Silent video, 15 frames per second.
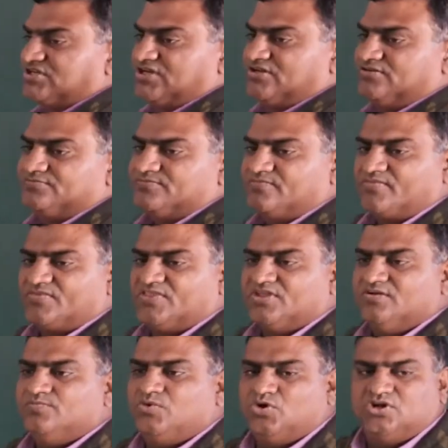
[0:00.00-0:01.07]
है
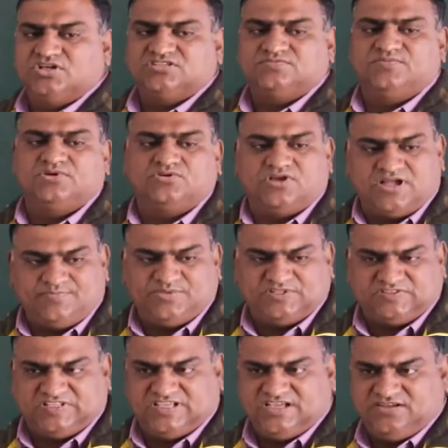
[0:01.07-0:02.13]
बोलो इसमें कोई
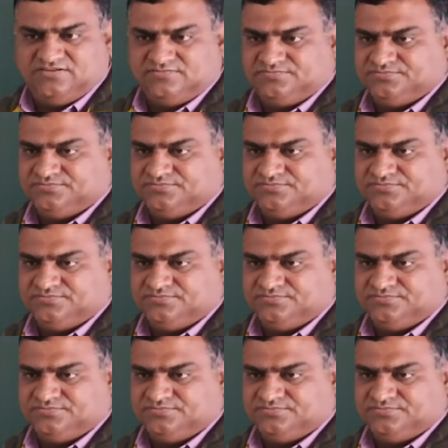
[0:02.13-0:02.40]
आपत्ति है